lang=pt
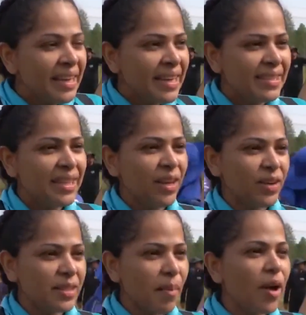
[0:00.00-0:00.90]
E assim, a
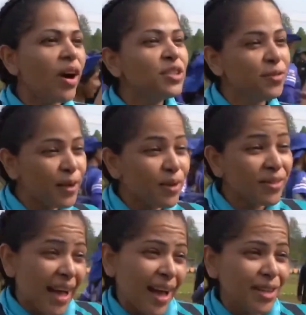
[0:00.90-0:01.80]
nossa maior
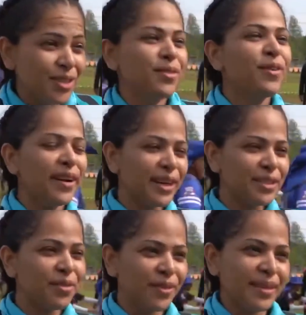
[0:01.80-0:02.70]
dificuldade foi a
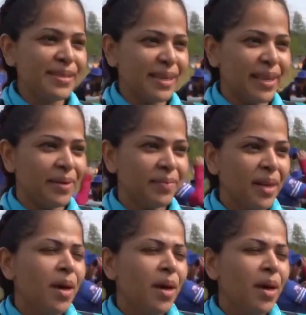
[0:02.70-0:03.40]
questão financeira,